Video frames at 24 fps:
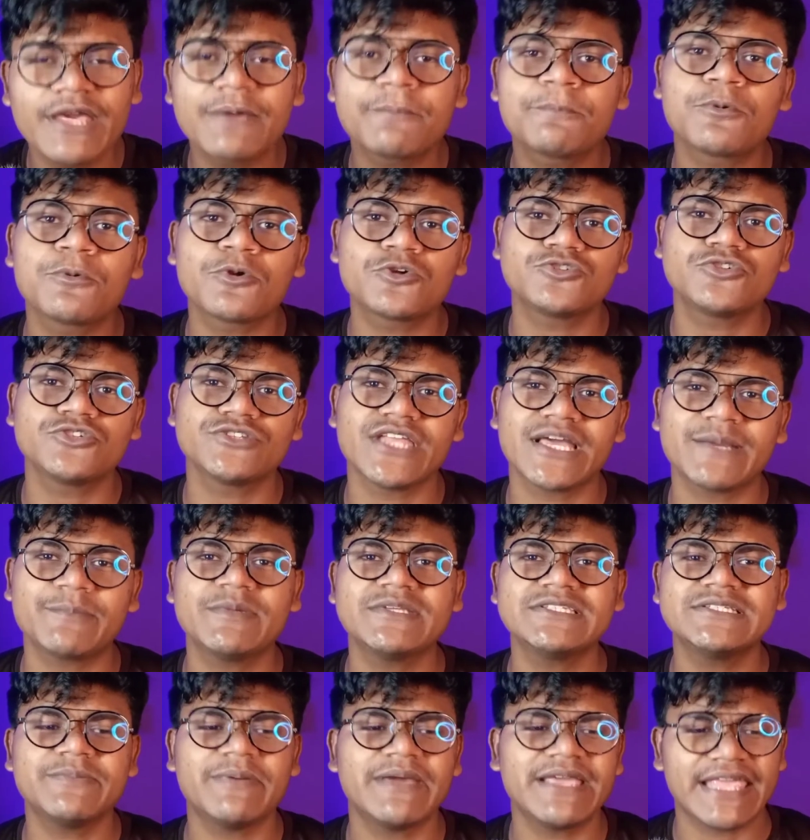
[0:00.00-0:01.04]
অনেক প্রশ্ন থাকবে
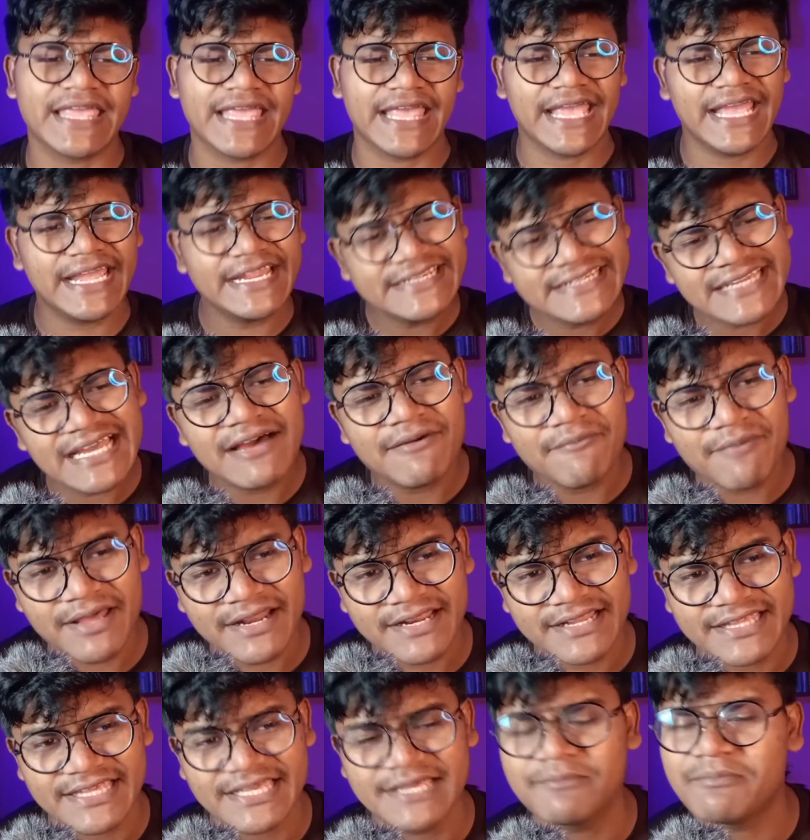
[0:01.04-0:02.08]
যে ভাই এইটা আবার
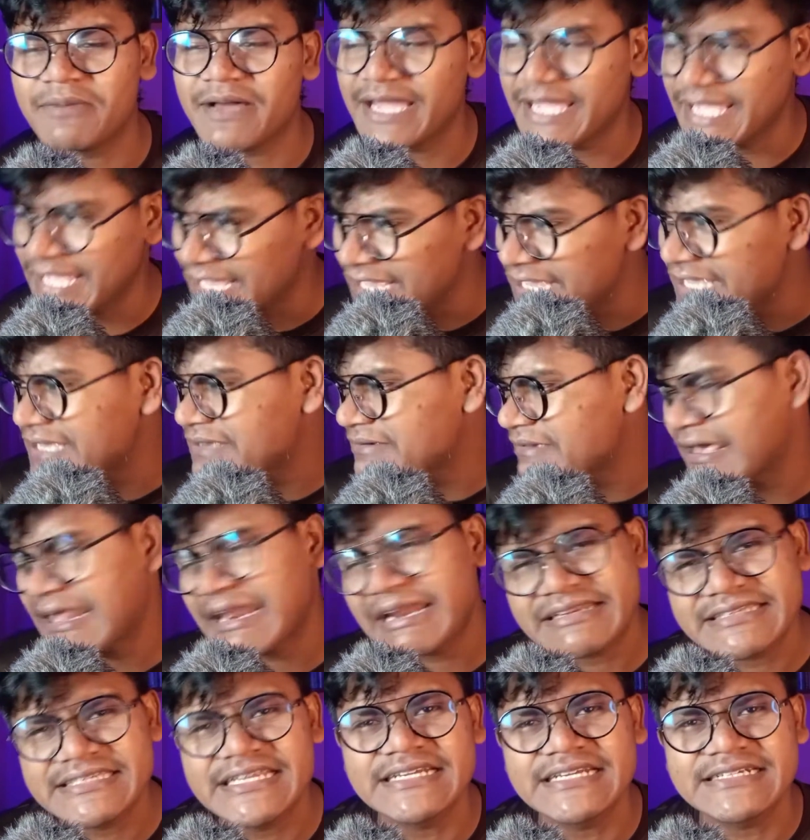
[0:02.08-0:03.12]
কে বা এই
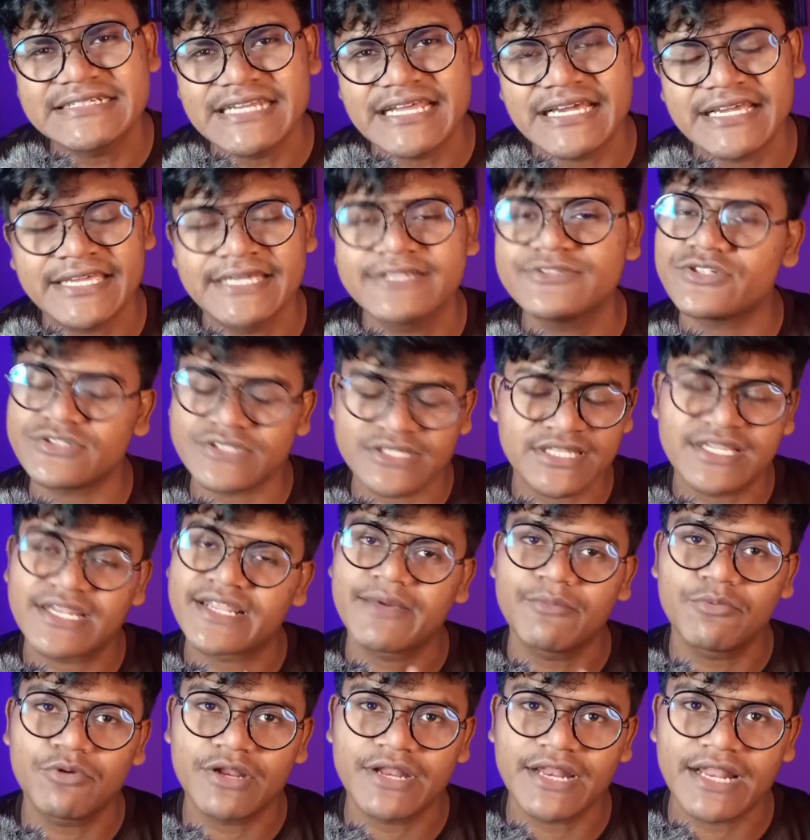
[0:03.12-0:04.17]
ক্যারেক্টারটাকে তো
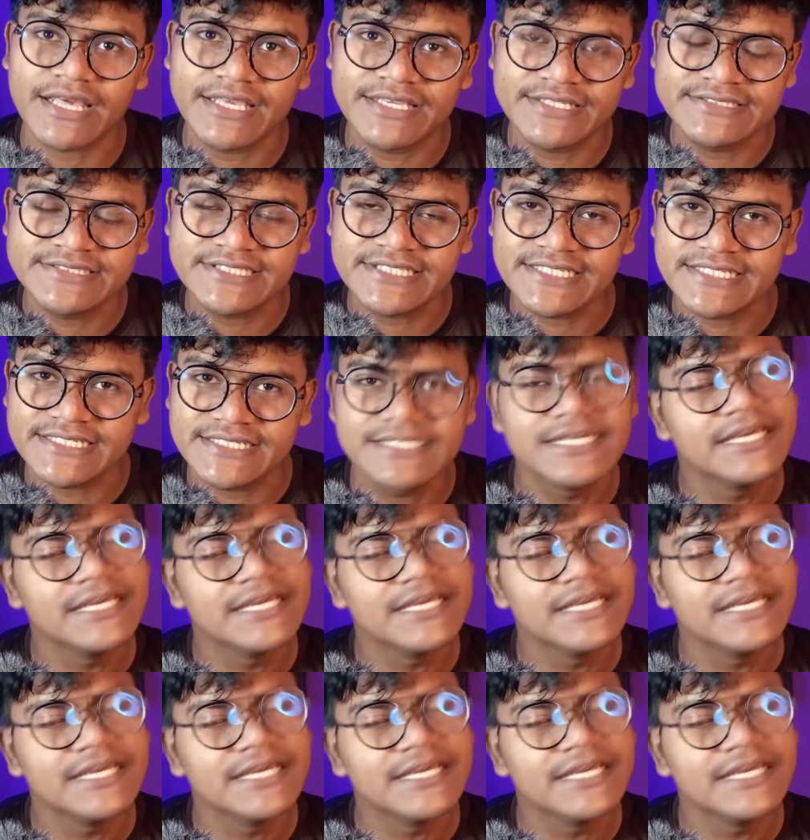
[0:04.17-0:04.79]
তাদেরকে বলে রাখি যে